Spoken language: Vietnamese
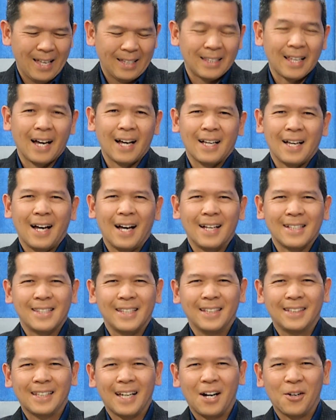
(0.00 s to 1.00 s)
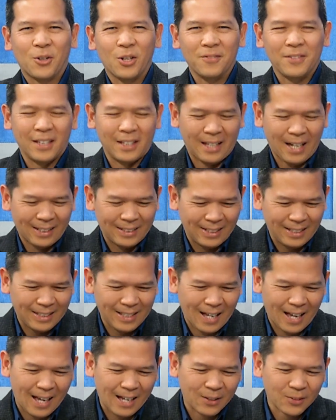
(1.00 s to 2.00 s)
Dạ, à, xin chào quý vị khán thính
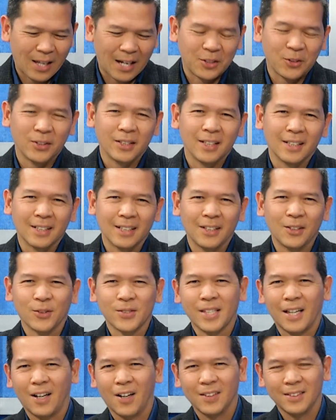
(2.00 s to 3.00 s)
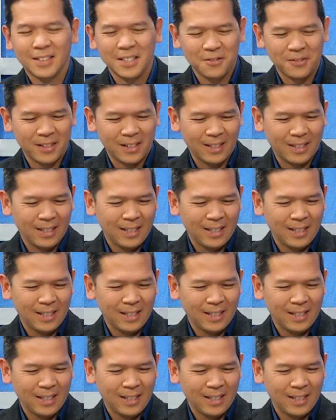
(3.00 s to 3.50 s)
giả đài truyền hình Little Sài Gòn TV